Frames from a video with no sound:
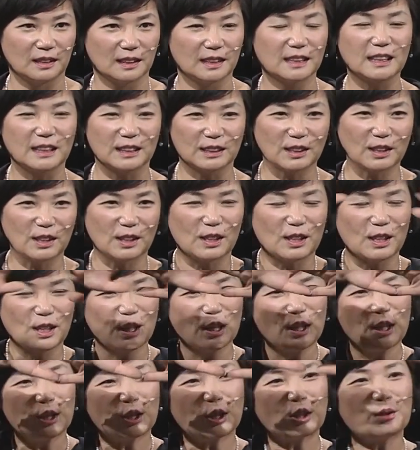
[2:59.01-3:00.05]
그래서
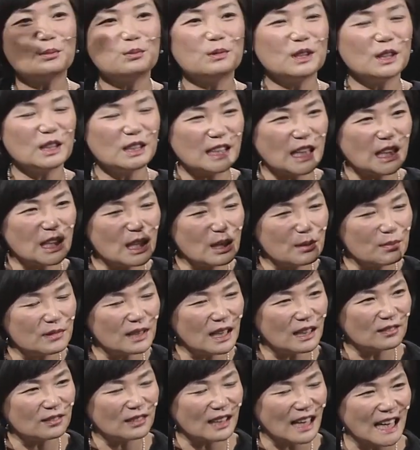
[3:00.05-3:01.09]
여러분이
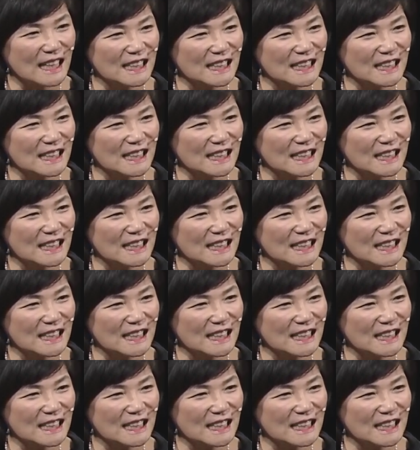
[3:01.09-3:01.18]
생계부양으로